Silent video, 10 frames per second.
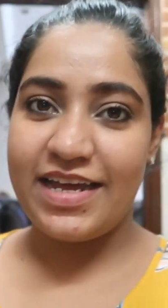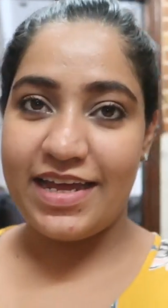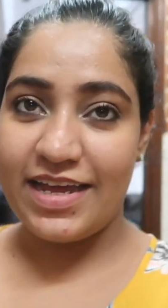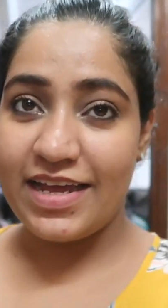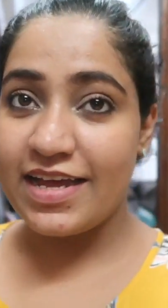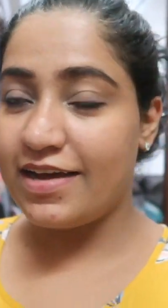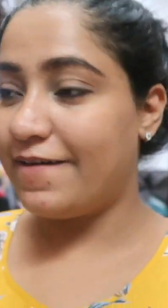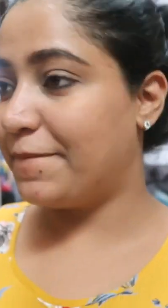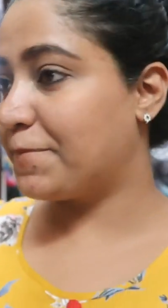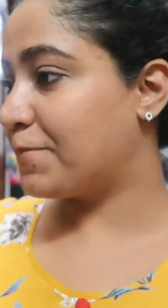आके
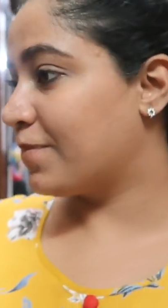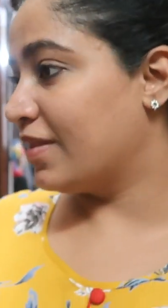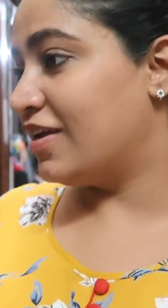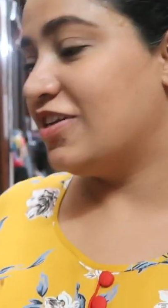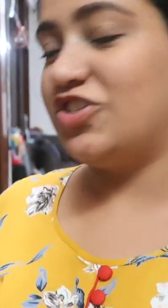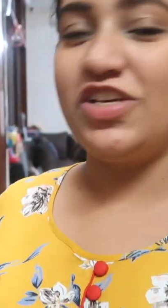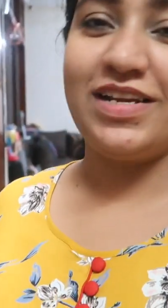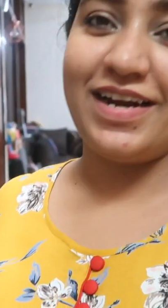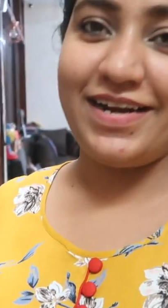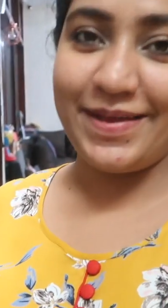हैं
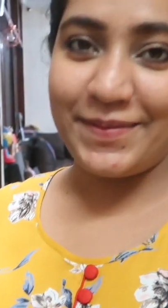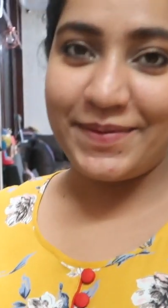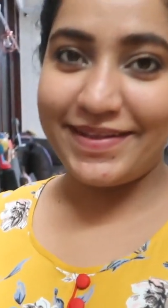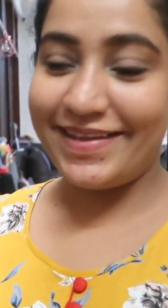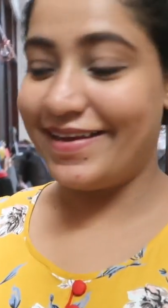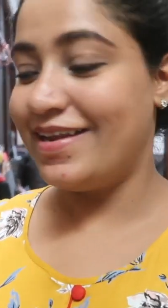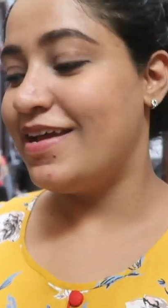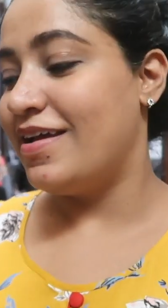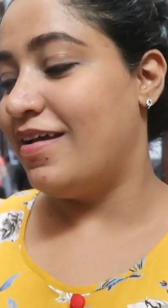चिल कर लिया थोड़ी देर